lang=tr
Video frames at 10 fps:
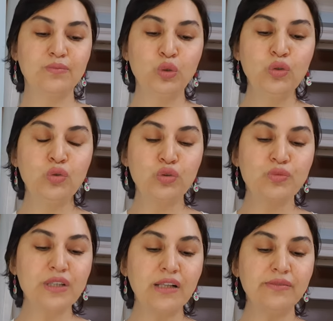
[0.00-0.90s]
büyük
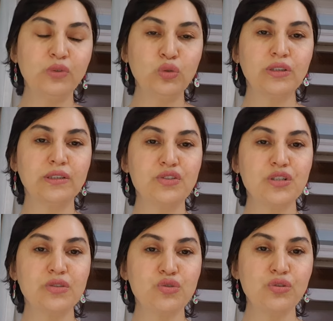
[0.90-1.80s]
kurumsal noktada
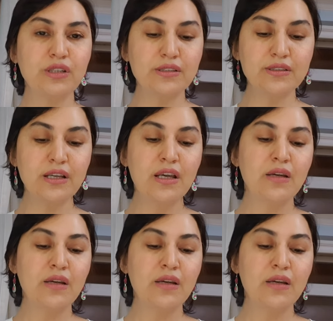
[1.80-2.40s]
çalışan çalışıyorsanız